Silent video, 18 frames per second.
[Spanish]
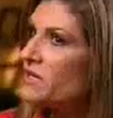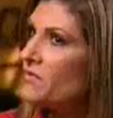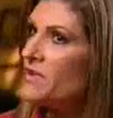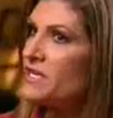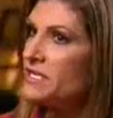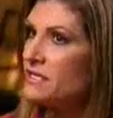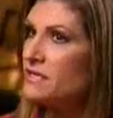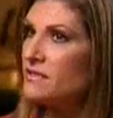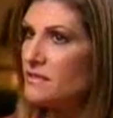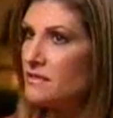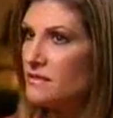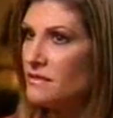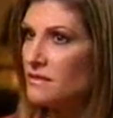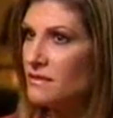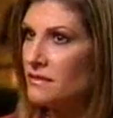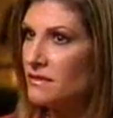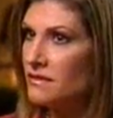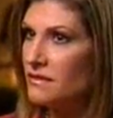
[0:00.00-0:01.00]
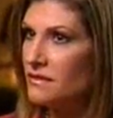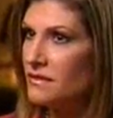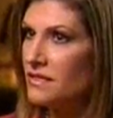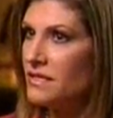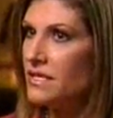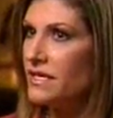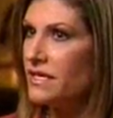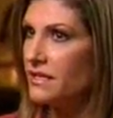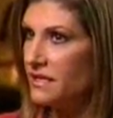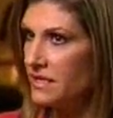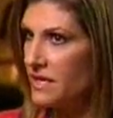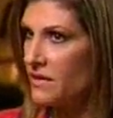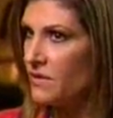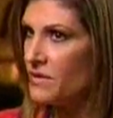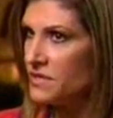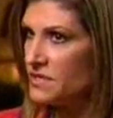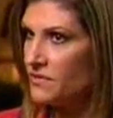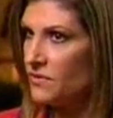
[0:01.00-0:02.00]
tres meses desde que
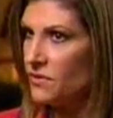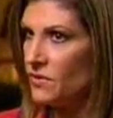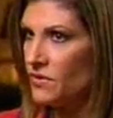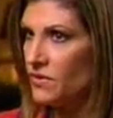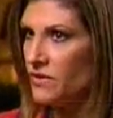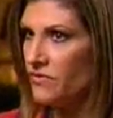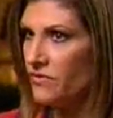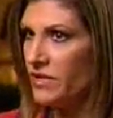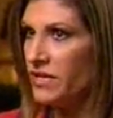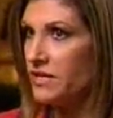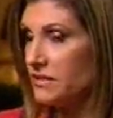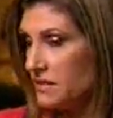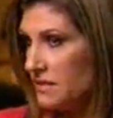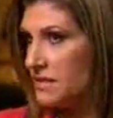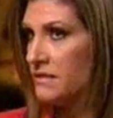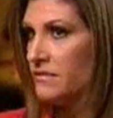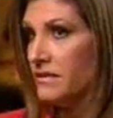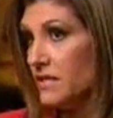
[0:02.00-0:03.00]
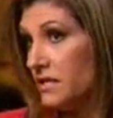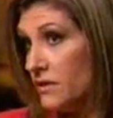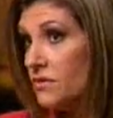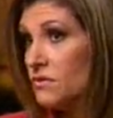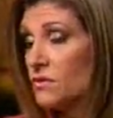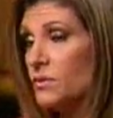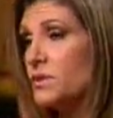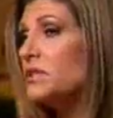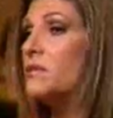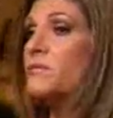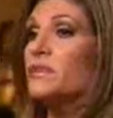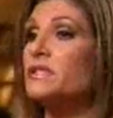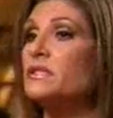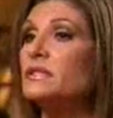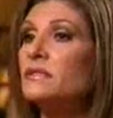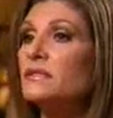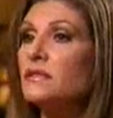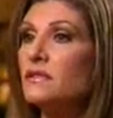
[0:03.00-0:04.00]
tiraron esas fotografías y ese video
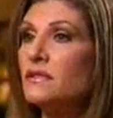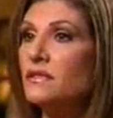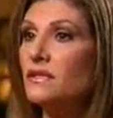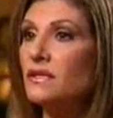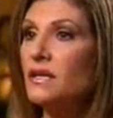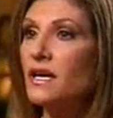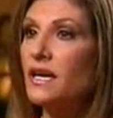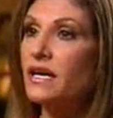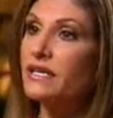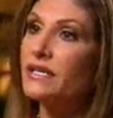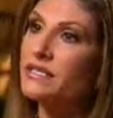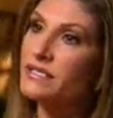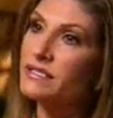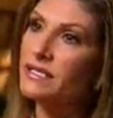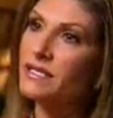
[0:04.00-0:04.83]
supuestamente a que